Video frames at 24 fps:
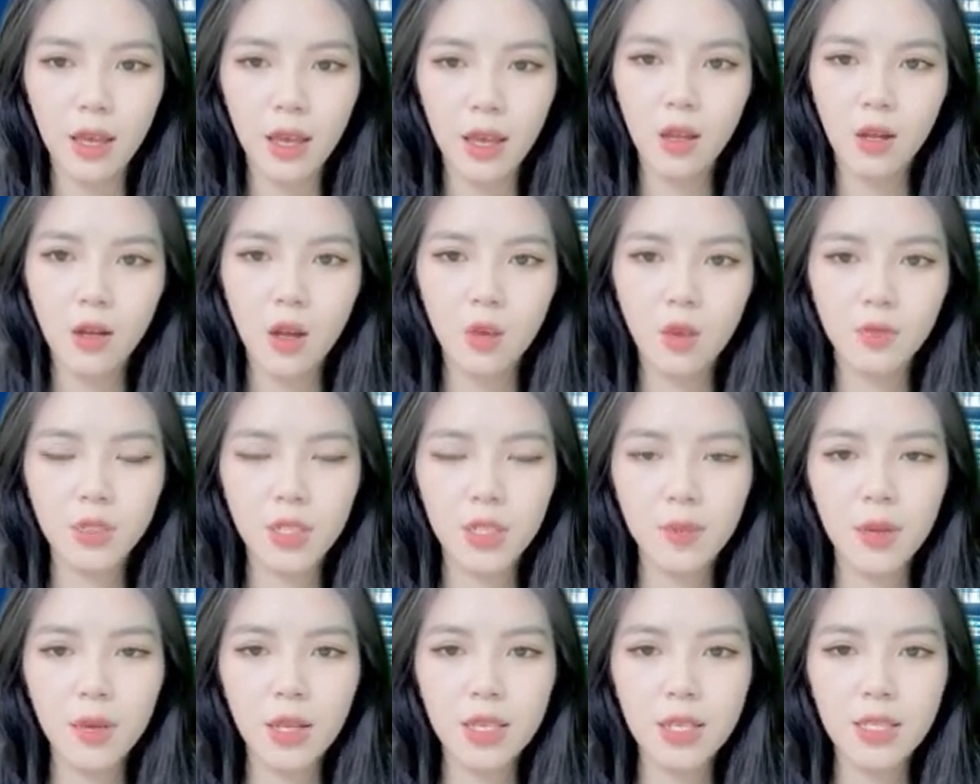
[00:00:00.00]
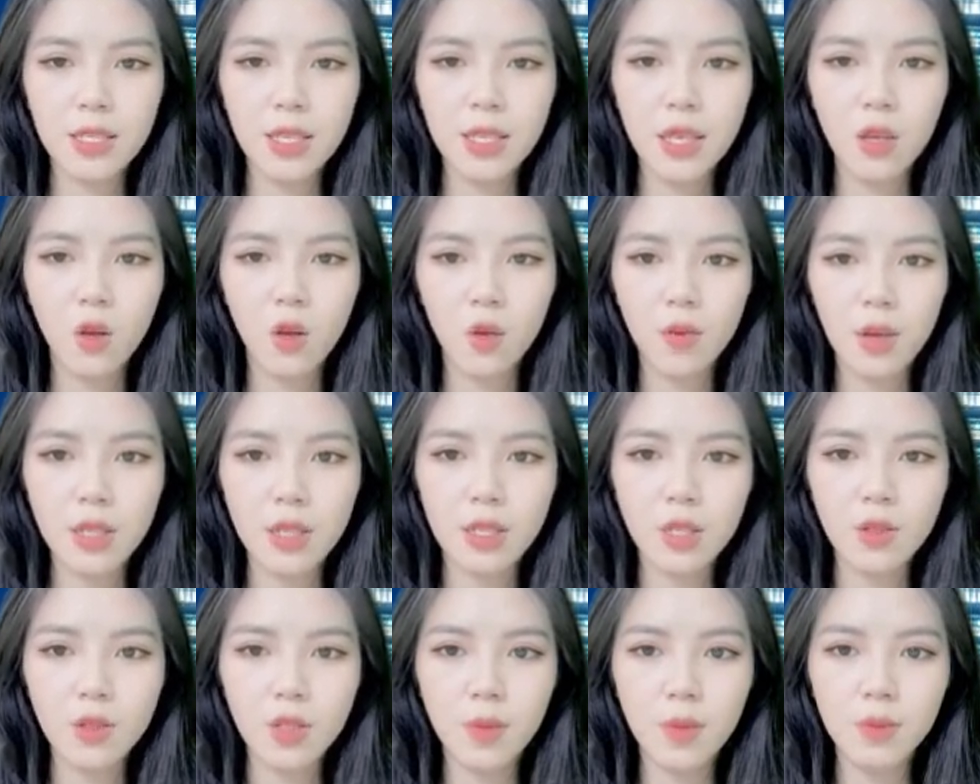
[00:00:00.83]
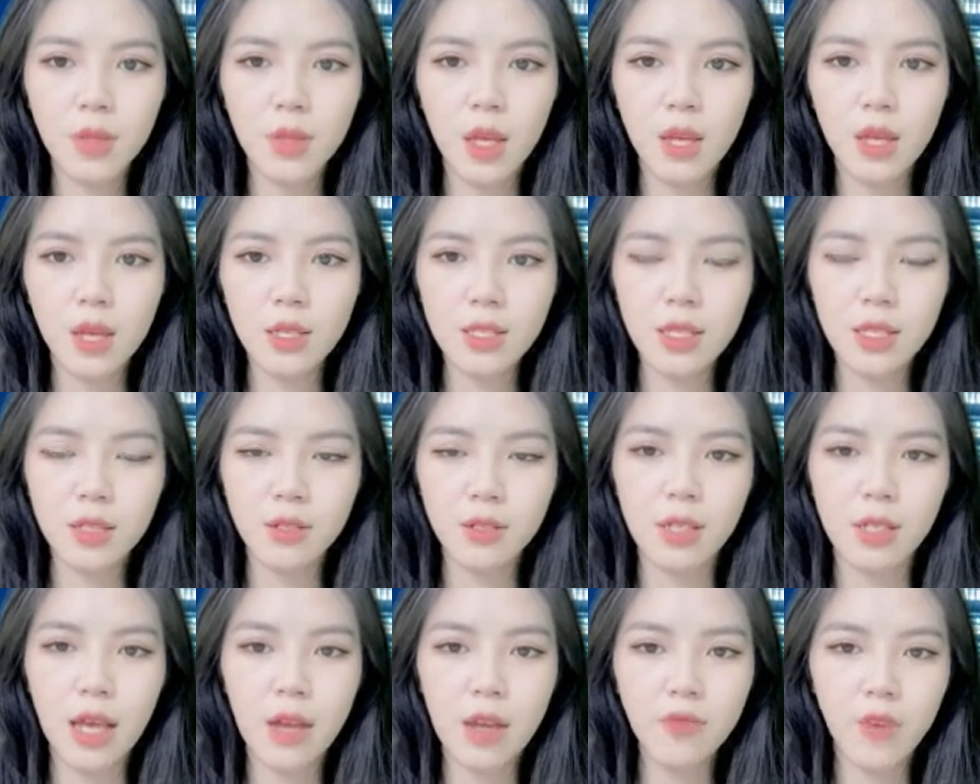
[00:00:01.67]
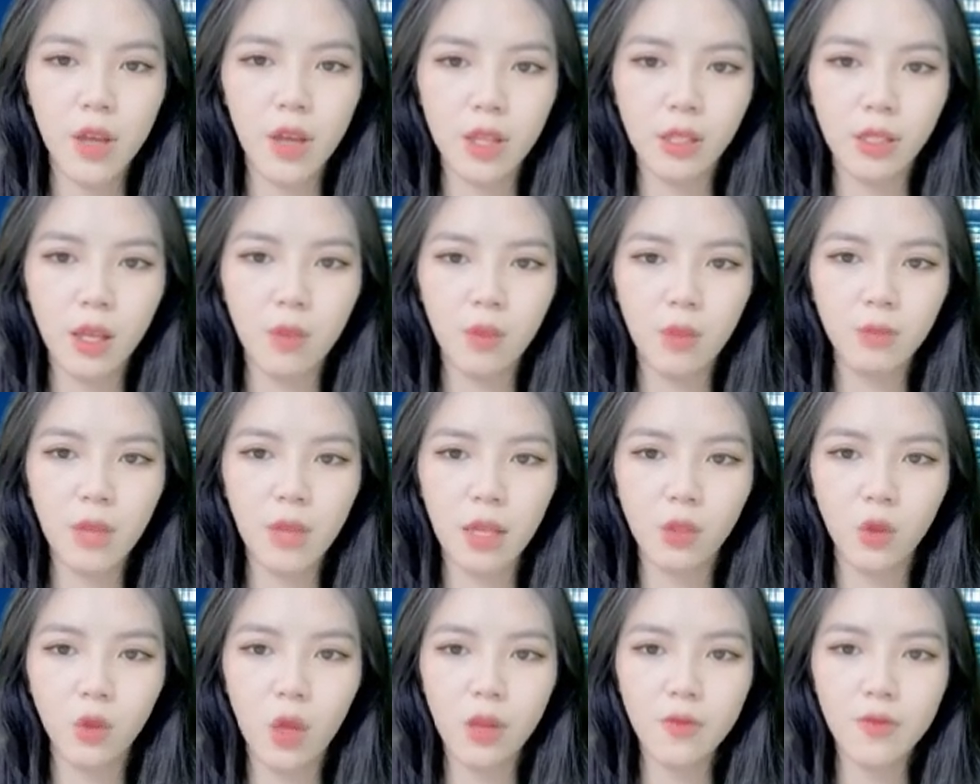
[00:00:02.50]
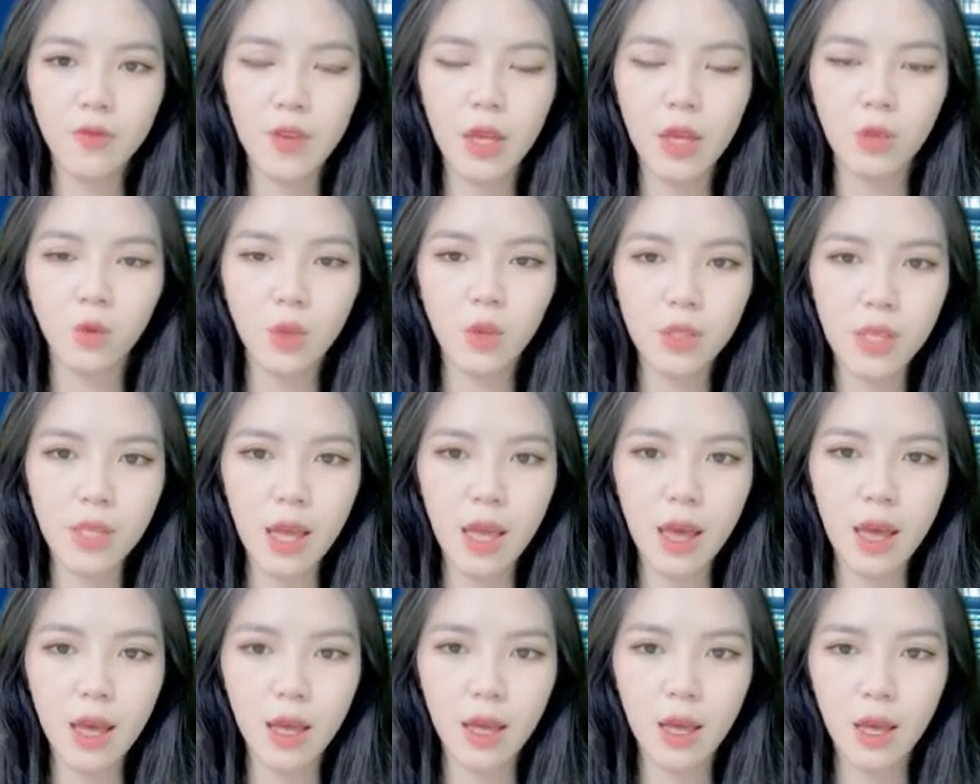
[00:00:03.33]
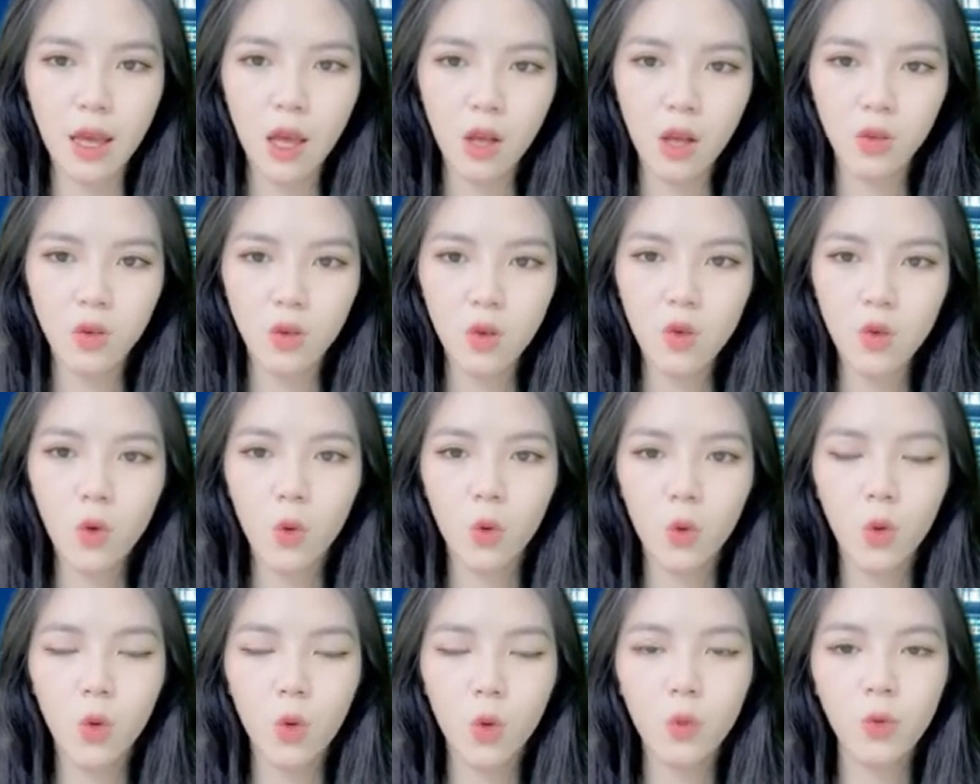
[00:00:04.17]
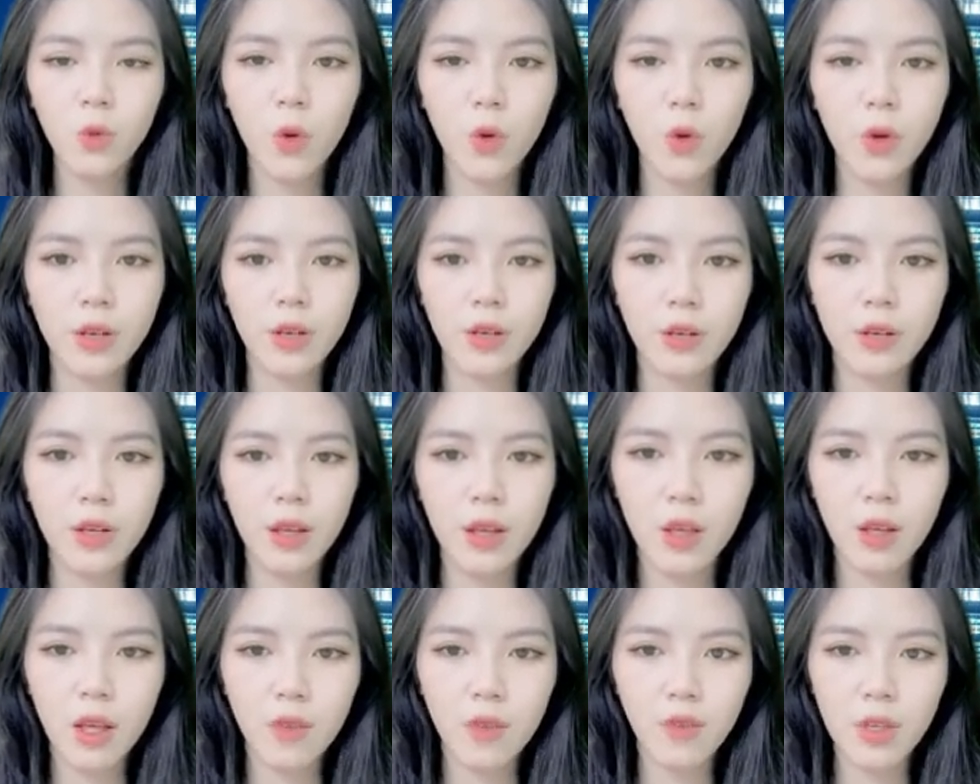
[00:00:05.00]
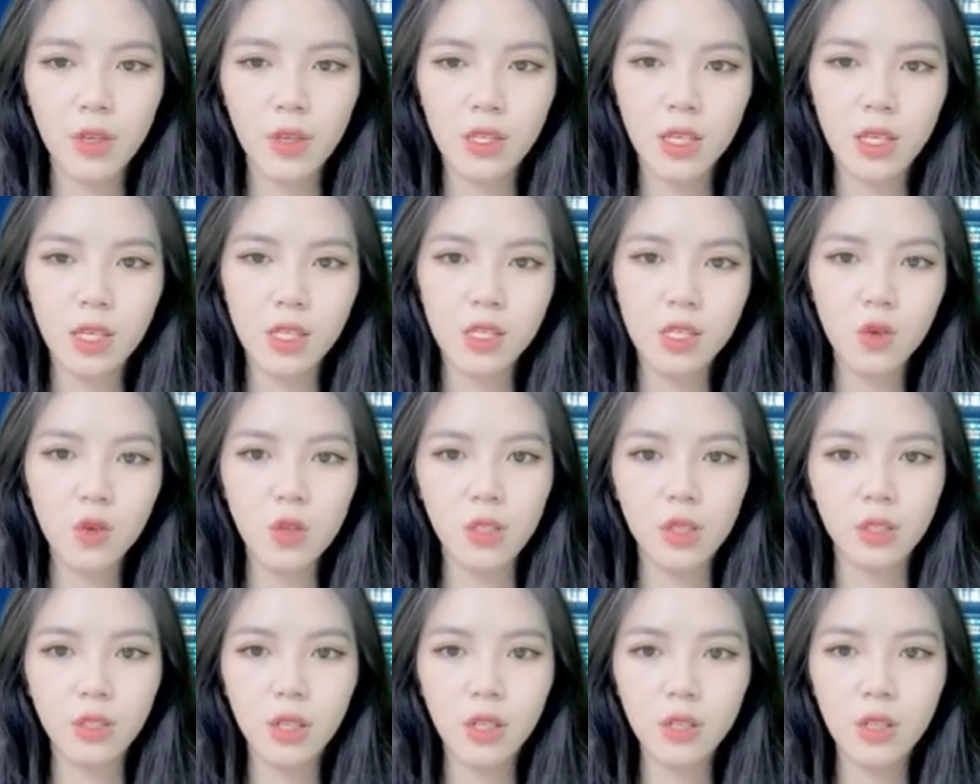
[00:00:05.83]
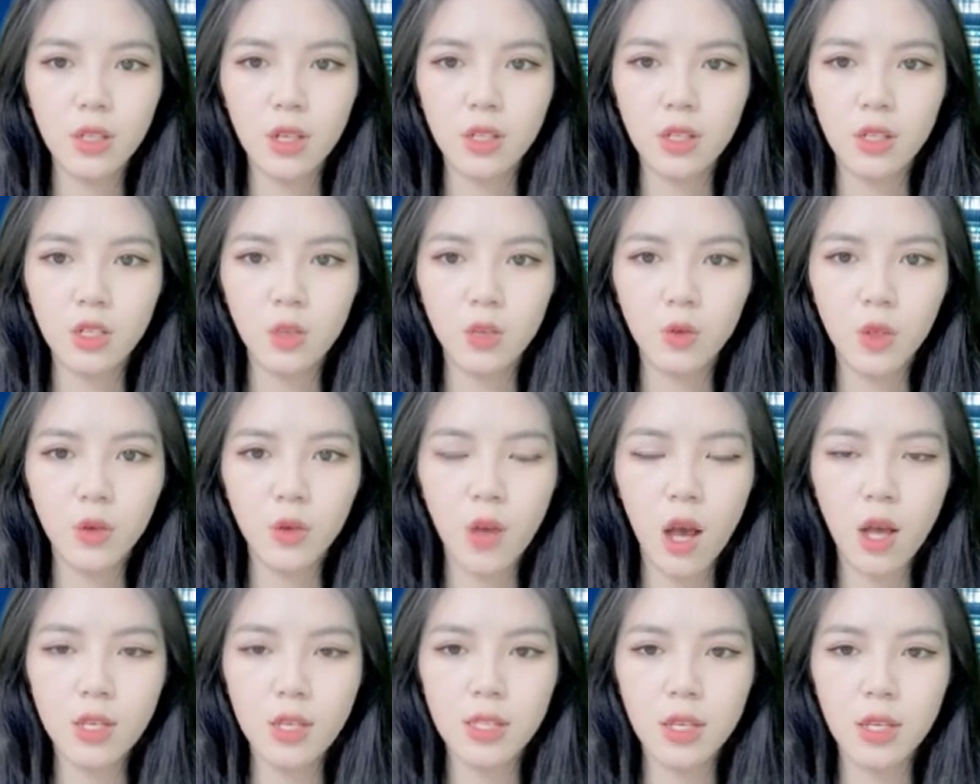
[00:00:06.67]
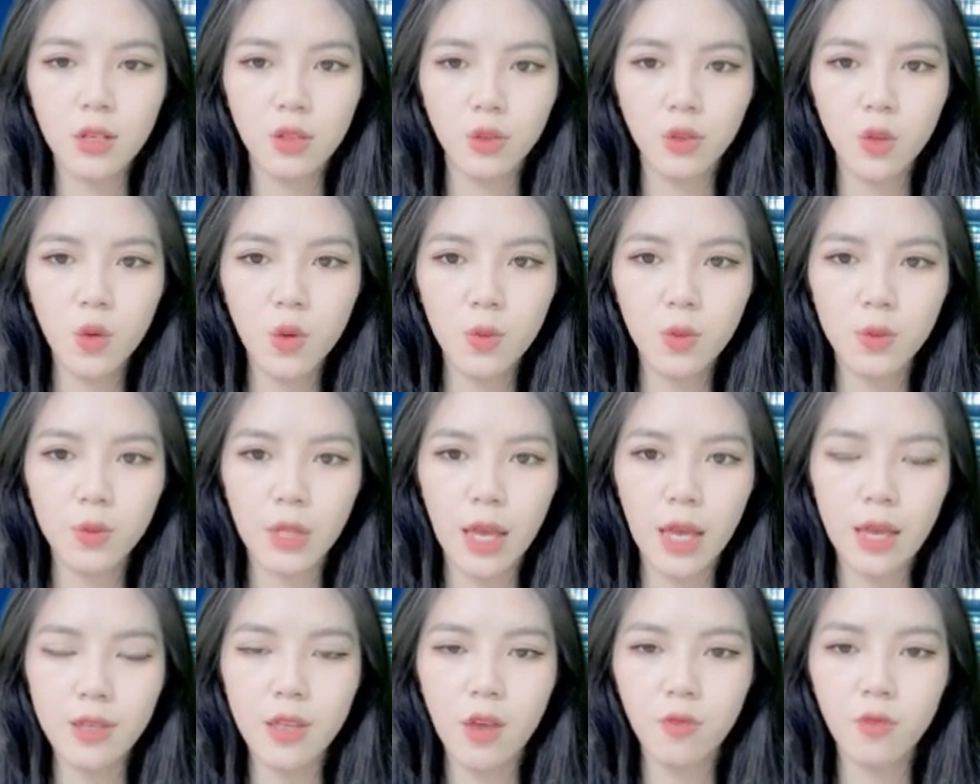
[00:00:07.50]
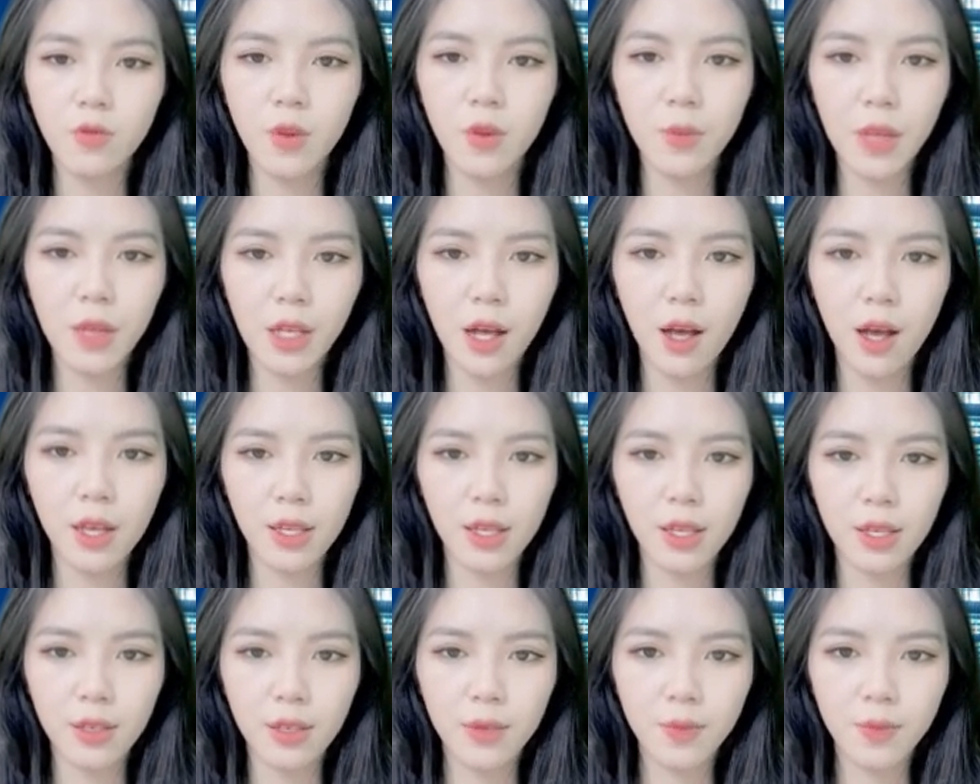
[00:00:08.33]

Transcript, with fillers: Đồng CBDC của Brazil sắp tới sẽ được gắn vào hệ thống thanh toán fiat quốc gia, có nguồn cung cố định và chỉ số lượng nhất định trong số đó sẽ được đúc khá giống với Bitcoin.